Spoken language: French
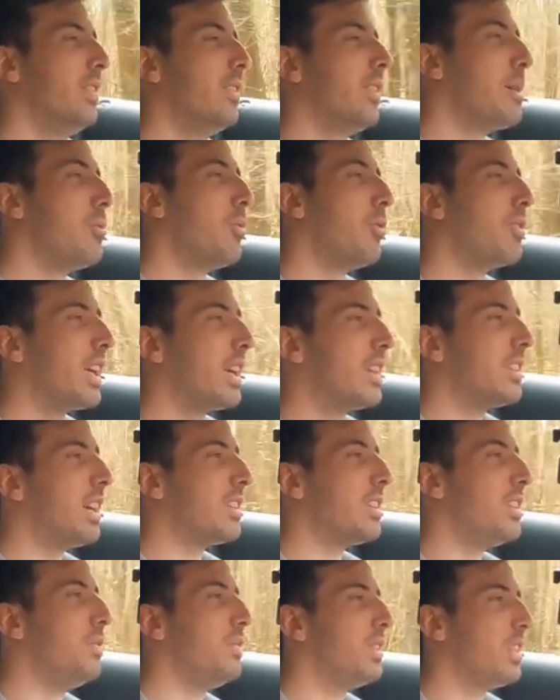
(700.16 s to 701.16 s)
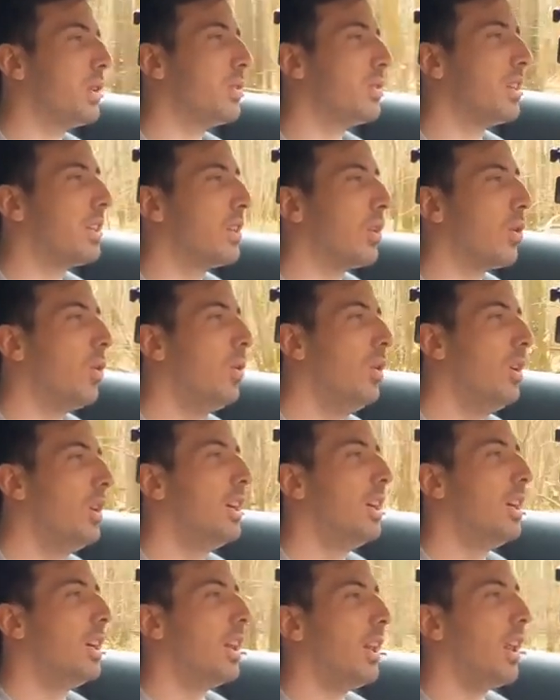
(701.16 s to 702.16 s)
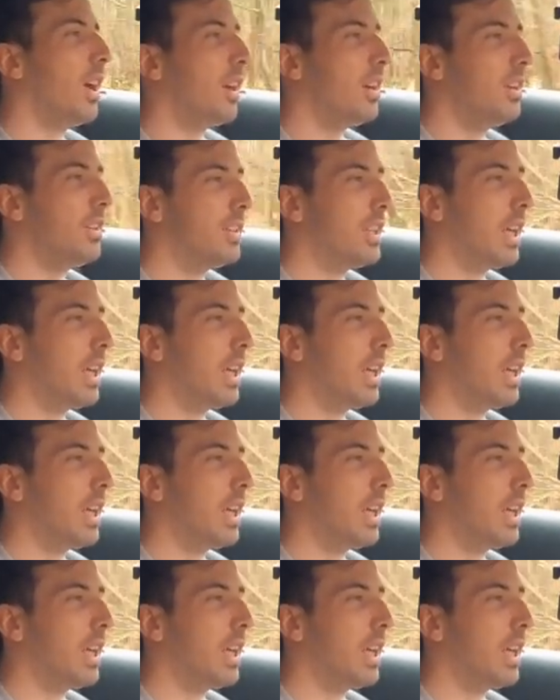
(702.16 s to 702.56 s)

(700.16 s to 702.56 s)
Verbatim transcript: Vraiment très artificiel ou c'est trop. Là,